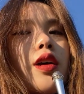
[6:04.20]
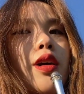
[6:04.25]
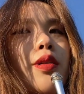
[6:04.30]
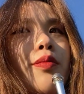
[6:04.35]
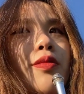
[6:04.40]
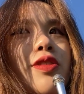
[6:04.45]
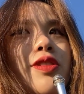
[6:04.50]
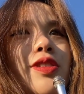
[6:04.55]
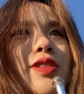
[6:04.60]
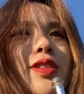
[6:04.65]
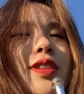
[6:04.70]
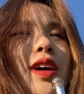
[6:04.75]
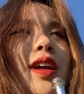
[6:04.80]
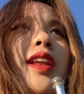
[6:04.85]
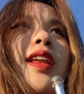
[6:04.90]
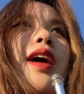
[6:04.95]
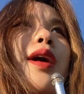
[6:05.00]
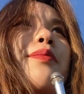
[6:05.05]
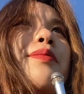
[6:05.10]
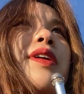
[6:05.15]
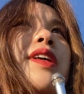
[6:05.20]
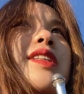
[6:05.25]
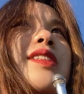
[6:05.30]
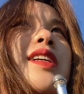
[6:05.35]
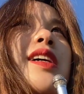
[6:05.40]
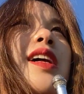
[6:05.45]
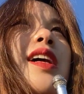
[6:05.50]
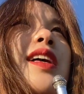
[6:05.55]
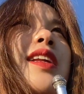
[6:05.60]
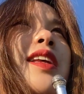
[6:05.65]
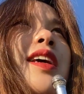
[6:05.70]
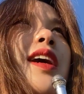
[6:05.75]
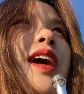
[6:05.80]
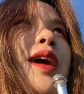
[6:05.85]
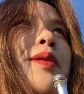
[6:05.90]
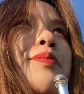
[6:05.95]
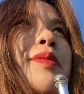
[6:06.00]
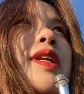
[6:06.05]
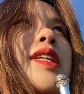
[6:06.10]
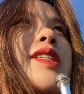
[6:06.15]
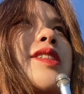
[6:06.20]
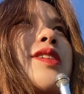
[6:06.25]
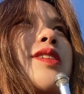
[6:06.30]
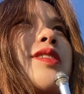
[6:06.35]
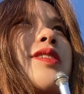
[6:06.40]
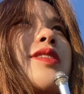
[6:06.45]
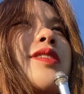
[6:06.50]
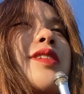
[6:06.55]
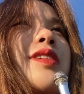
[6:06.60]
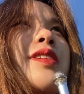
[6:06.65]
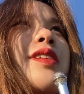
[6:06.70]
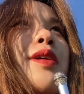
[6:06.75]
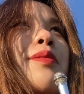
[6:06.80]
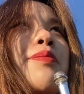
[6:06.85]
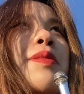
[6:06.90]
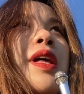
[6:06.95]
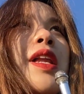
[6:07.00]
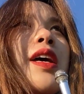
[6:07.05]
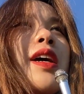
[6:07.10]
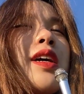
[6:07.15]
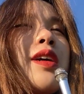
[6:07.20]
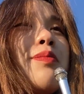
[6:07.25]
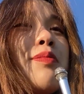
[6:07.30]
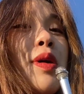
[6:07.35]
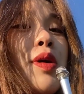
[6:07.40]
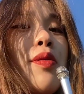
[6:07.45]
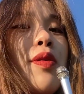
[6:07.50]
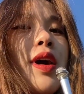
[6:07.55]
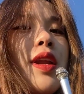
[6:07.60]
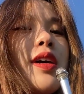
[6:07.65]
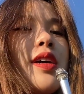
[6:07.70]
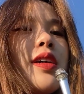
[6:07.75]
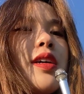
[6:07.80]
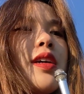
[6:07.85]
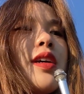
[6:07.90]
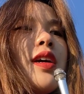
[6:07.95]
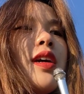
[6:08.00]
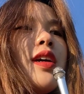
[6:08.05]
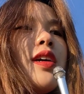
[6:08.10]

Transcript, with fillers: có một sự thật là mình rất là thích ánh mặt trời đặc biệt là khi mà qua đây